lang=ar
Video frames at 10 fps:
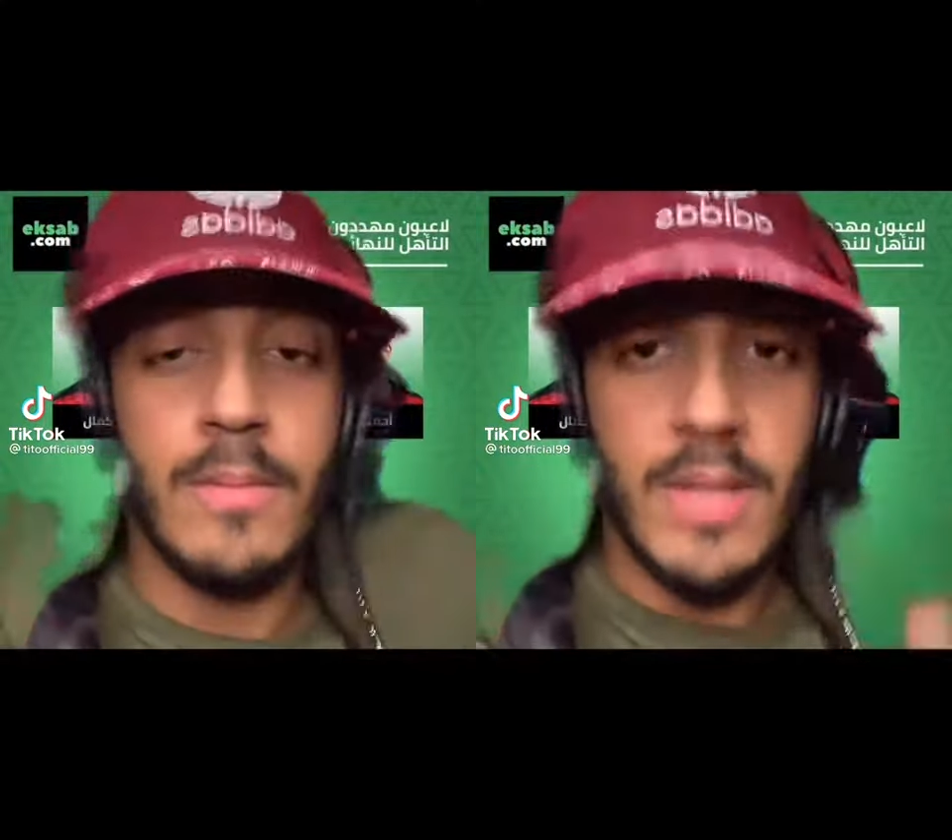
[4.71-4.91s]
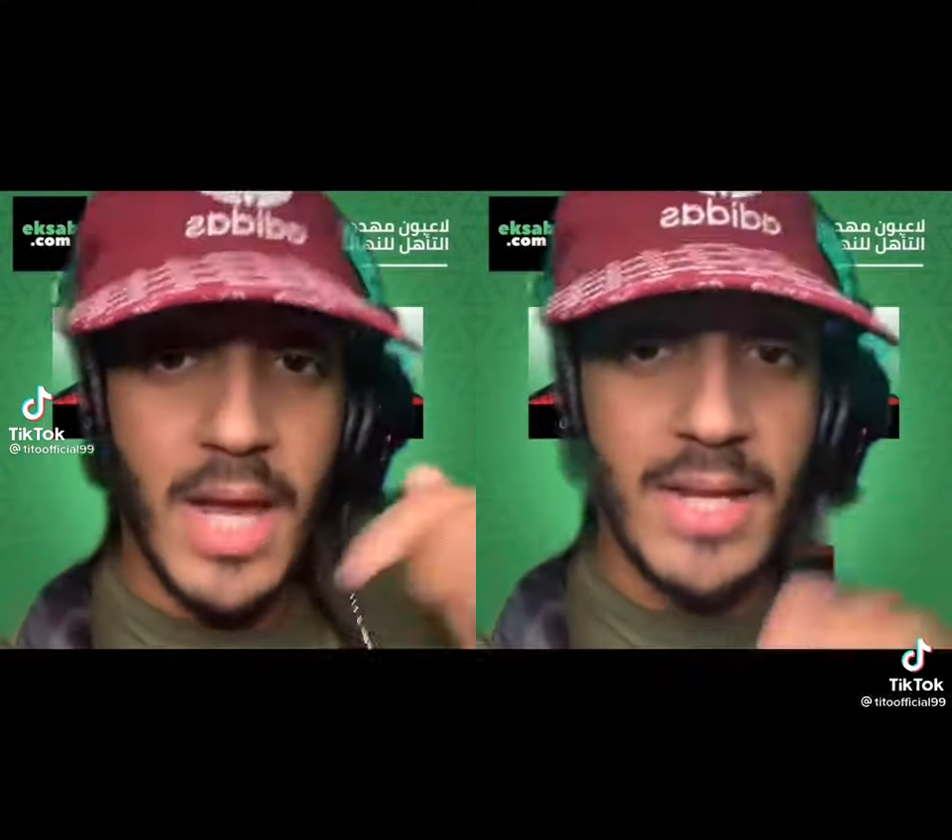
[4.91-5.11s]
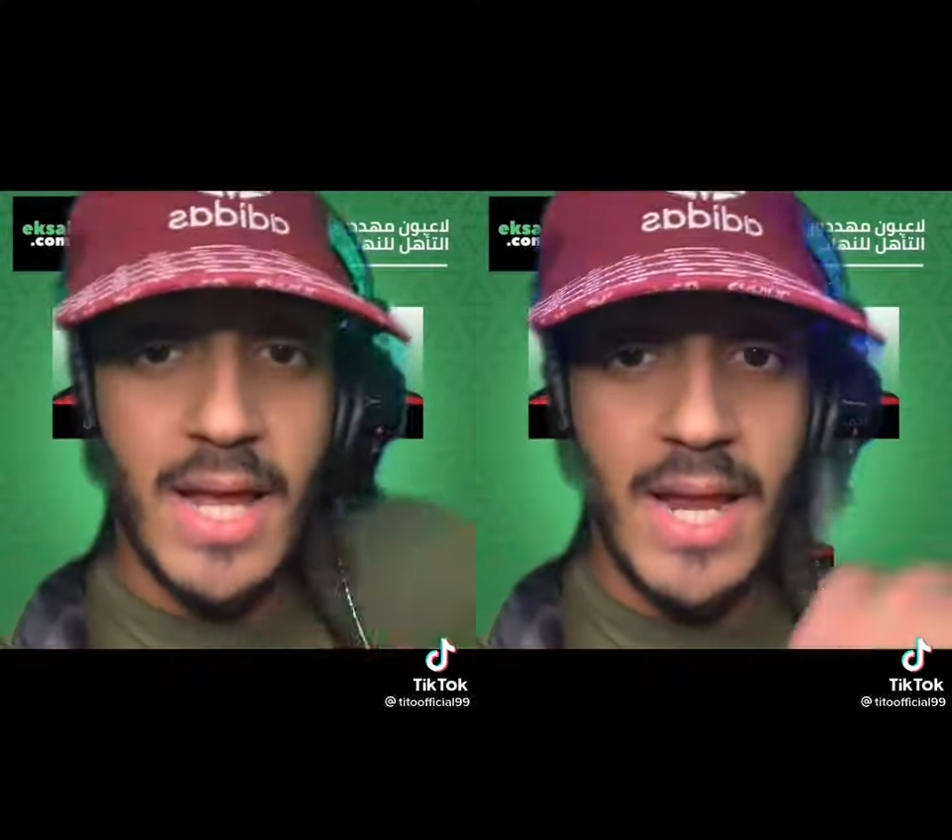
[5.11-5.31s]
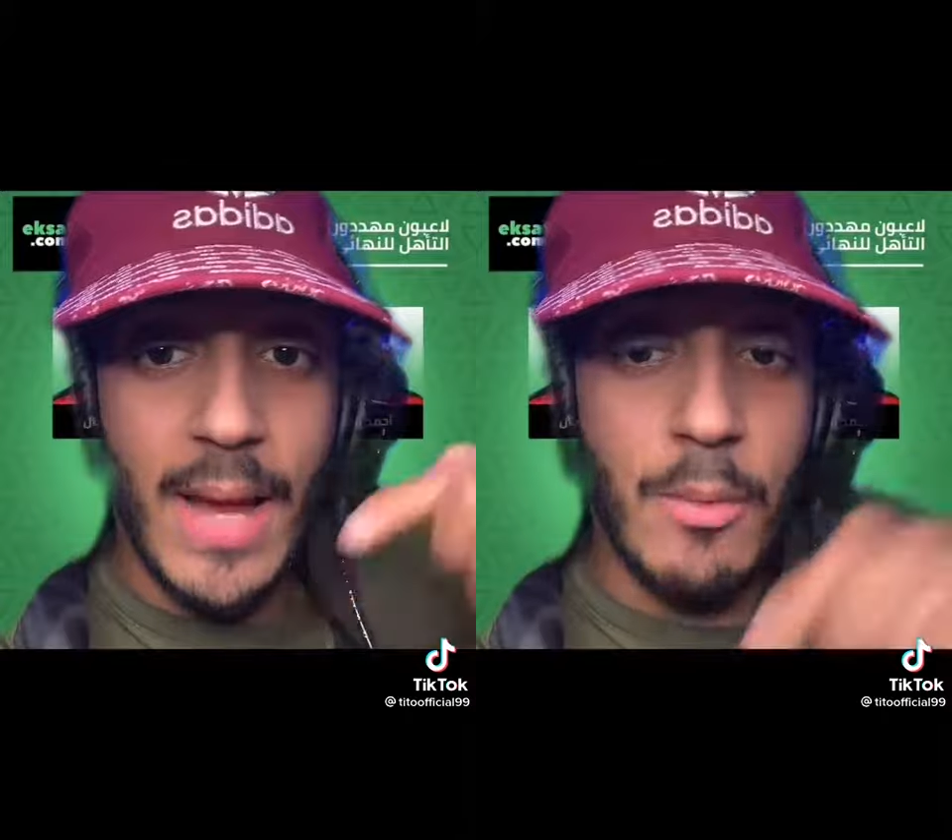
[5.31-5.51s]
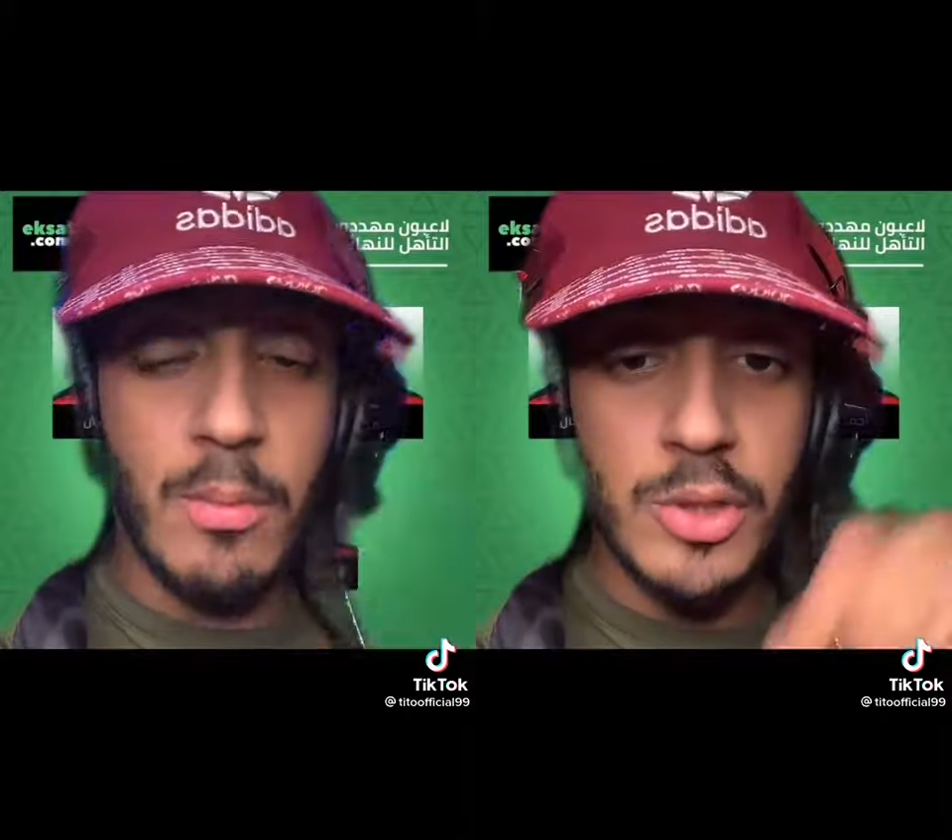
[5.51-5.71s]
يعني
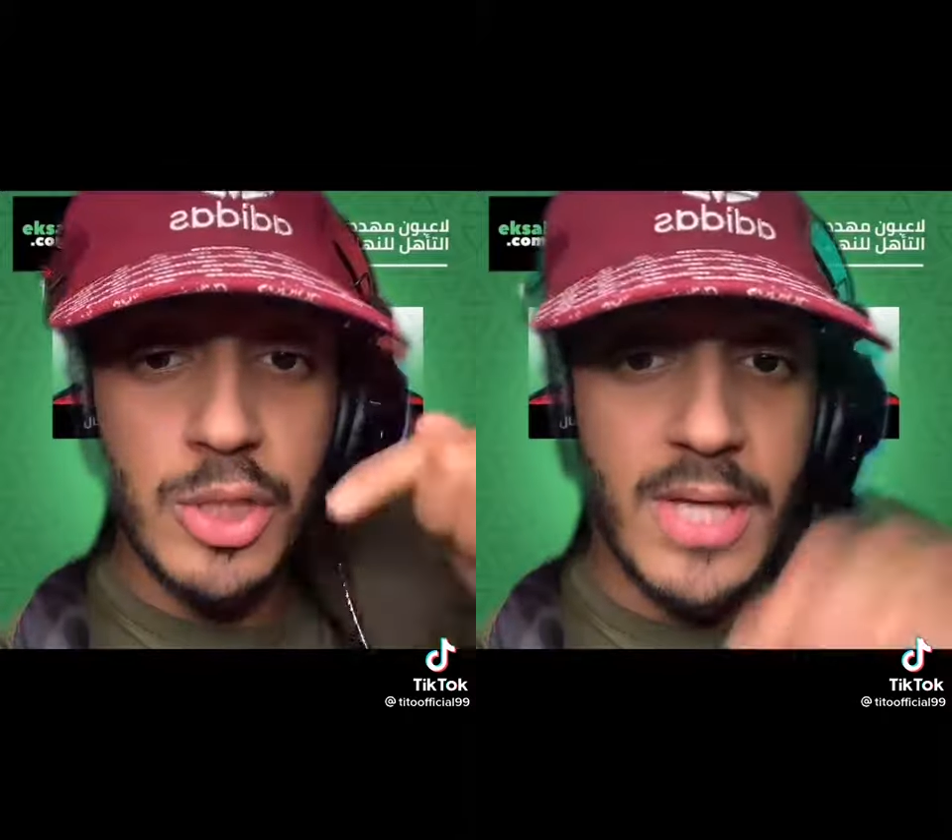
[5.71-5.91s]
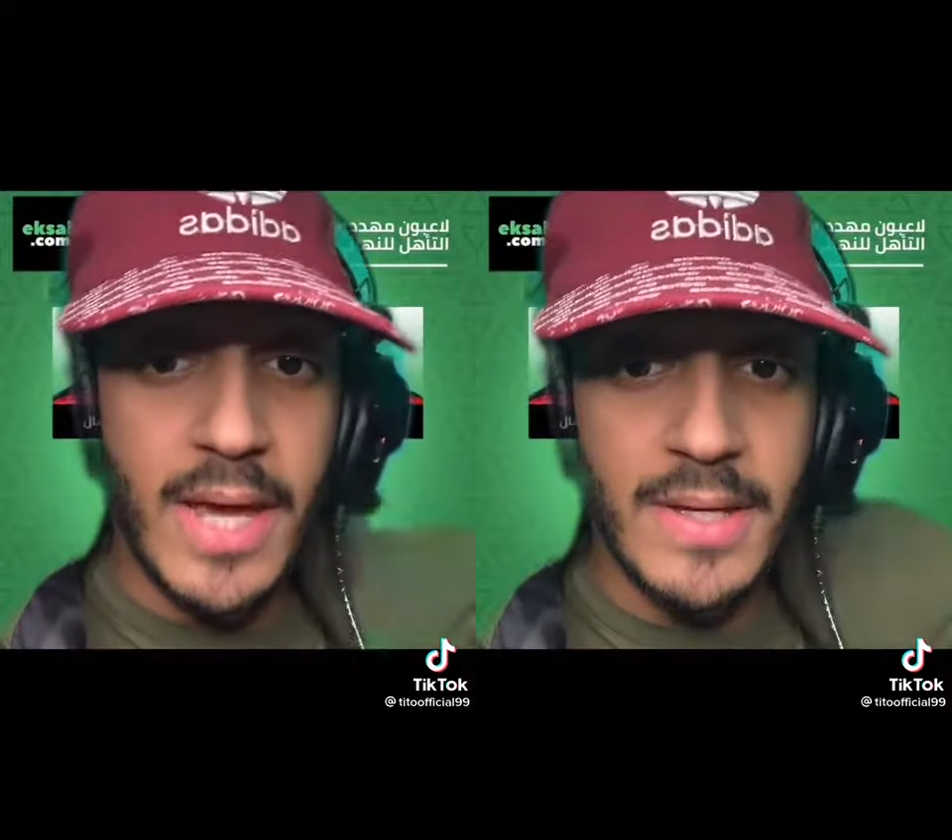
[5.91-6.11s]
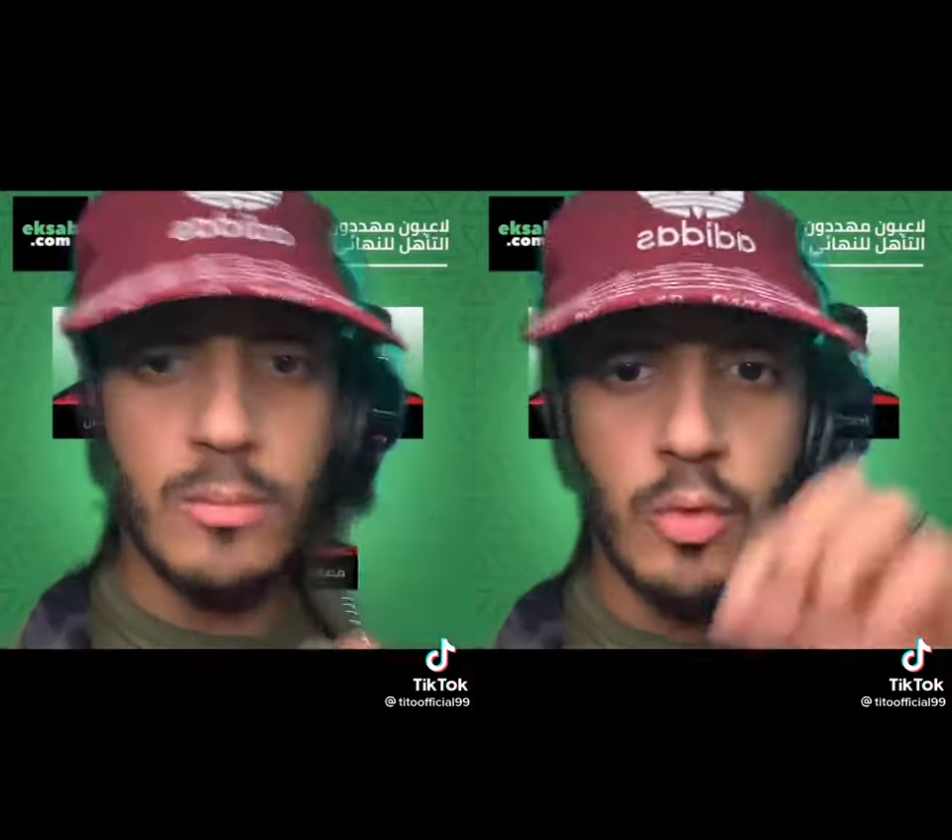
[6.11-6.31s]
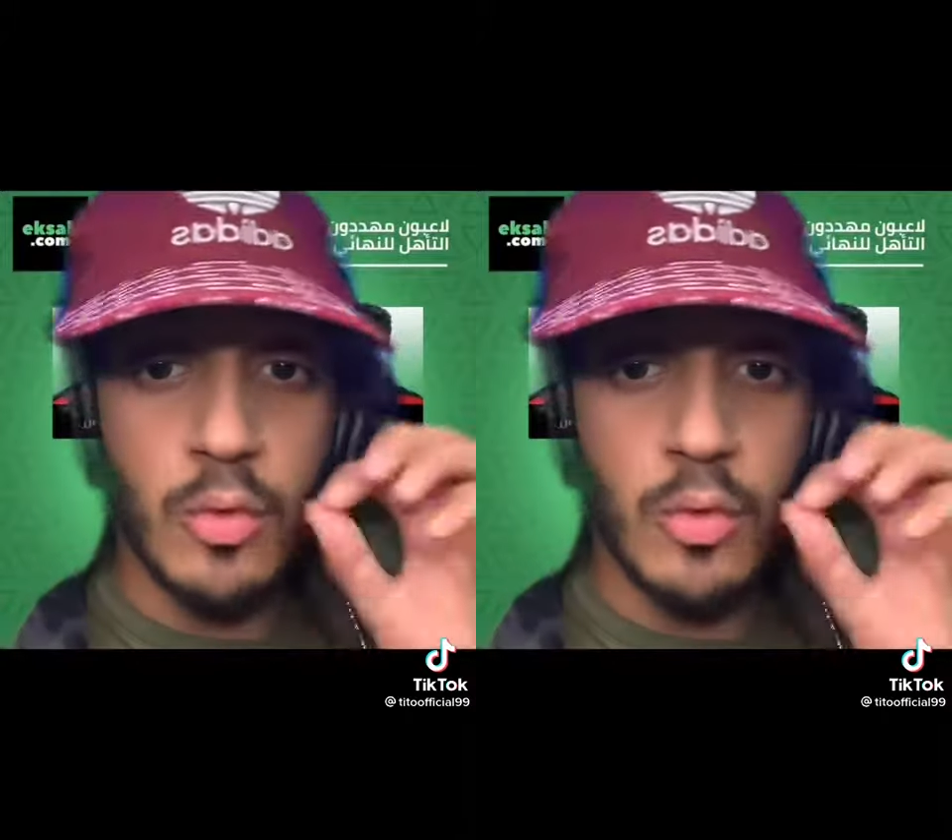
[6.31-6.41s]
هيلعبوا الماتش الجاي